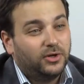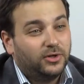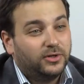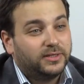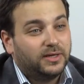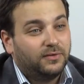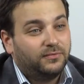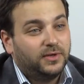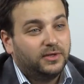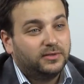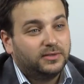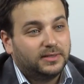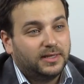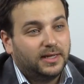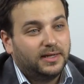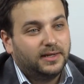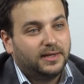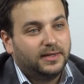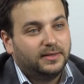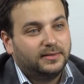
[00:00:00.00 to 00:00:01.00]
que los desafíos
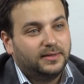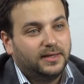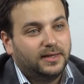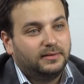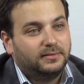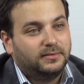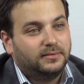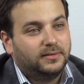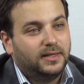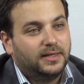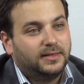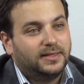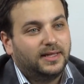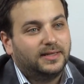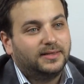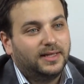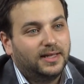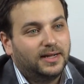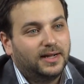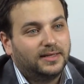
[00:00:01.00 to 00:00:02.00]
están en,
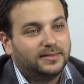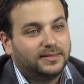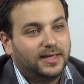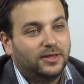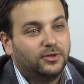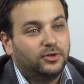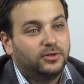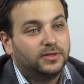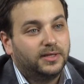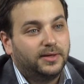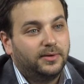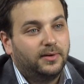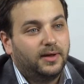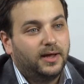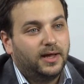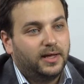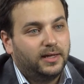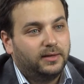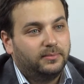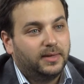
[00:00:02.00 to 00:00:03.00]
entender hacia dónde
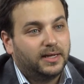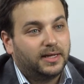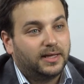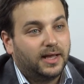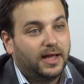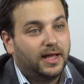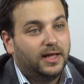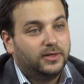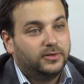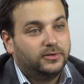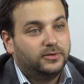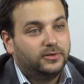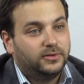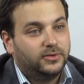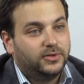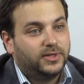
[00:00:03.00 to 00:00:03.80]
va el mercado